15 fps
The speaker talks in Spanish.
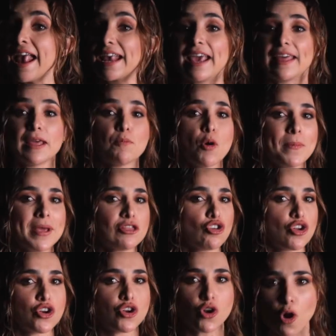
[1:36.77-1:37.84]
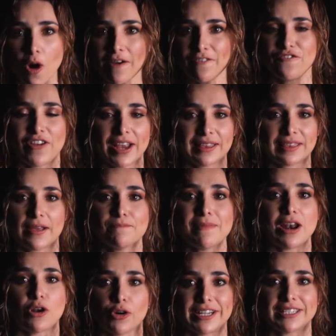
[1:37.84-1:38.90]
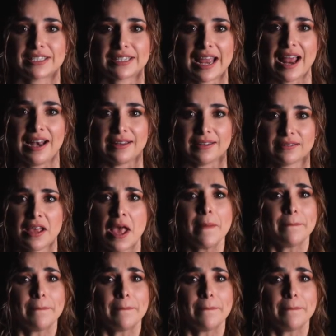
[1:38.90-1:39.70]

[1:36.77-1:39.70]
que de momento no afectan valores reales,